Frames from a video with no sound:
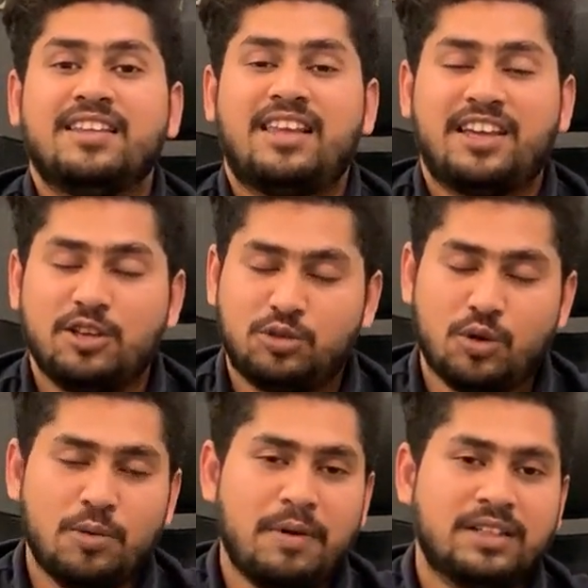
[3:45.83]
थैंक यू
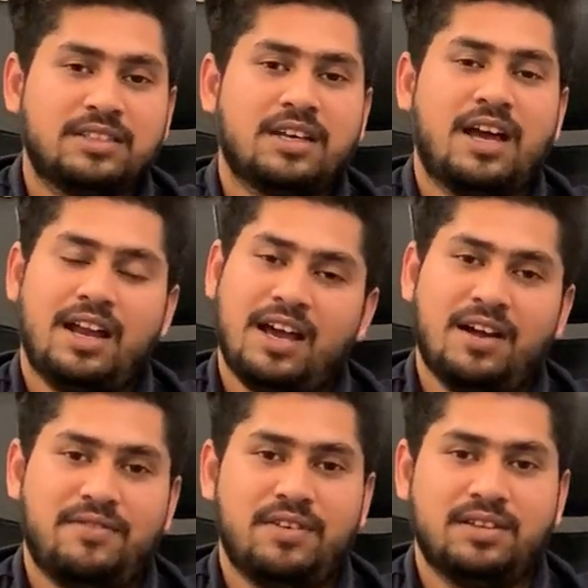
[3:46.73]
सो मच अल्लाह
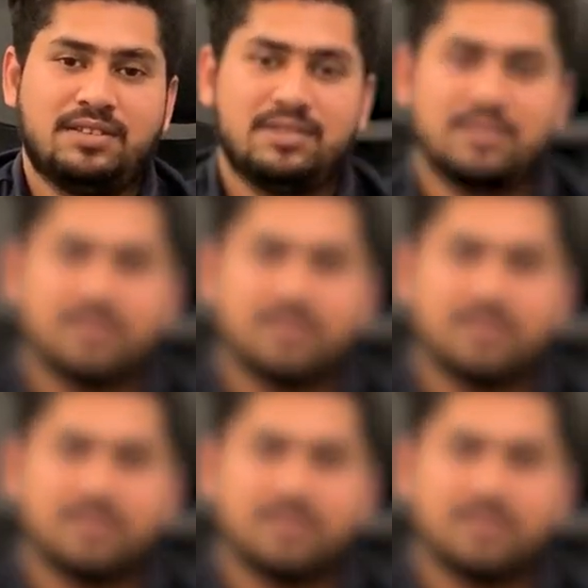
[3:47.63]
हाफिज़